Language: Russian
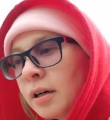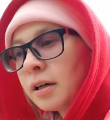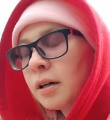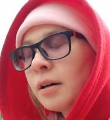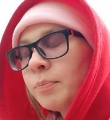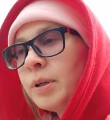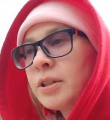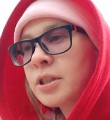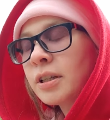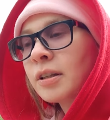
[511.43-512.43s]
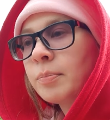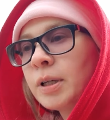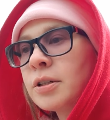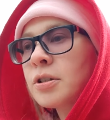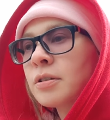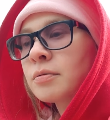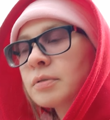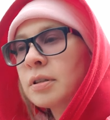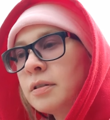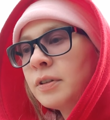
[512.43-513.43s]
а, полежать на пляже с
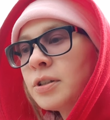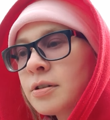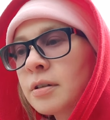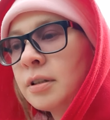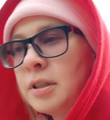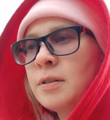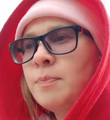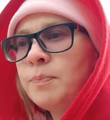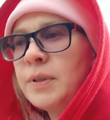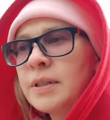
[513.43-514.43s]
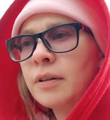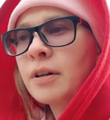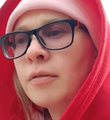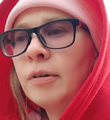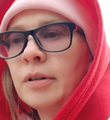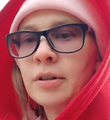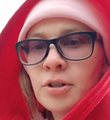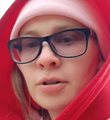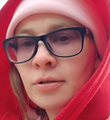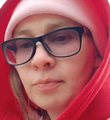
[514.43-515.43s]
утра до вечера и пить алкоголь.
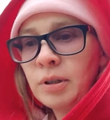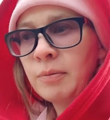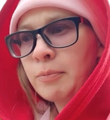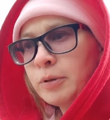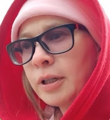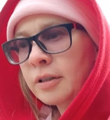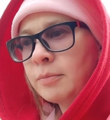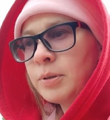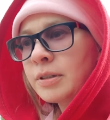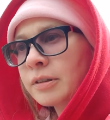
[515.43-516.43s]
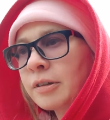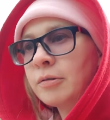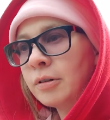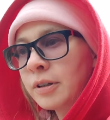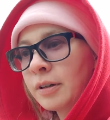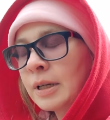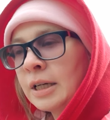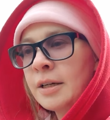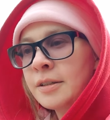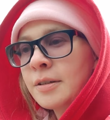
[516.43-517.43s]
Раньше еще было популярно пить алкоголь
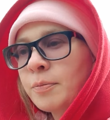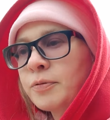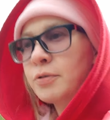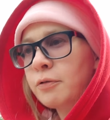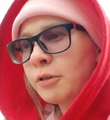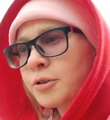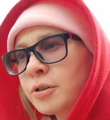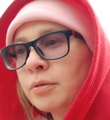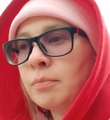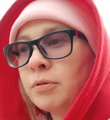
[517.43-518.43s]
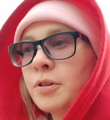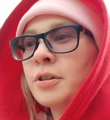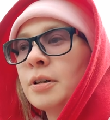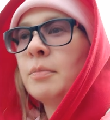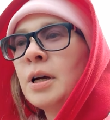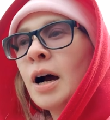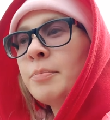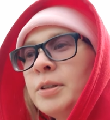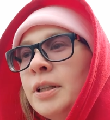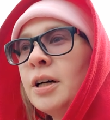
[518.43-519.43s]
типа все включено, боже, там
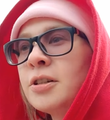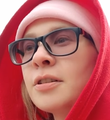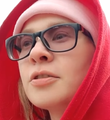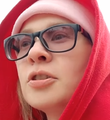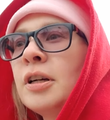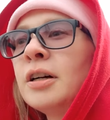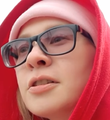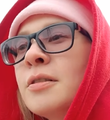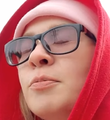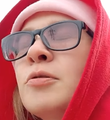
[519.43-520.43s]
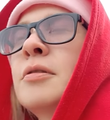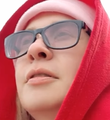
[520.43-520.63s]
объедаешься, нажираешься, пьешь.